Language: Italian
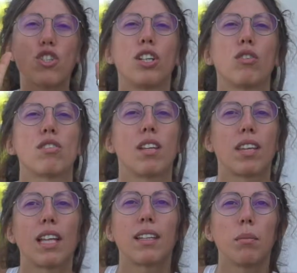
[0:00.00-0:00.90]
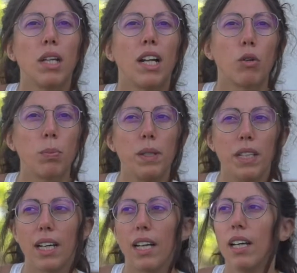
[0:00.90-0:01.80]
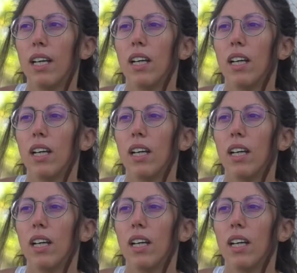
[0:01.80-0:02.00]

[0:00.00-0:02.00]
170.000 rupie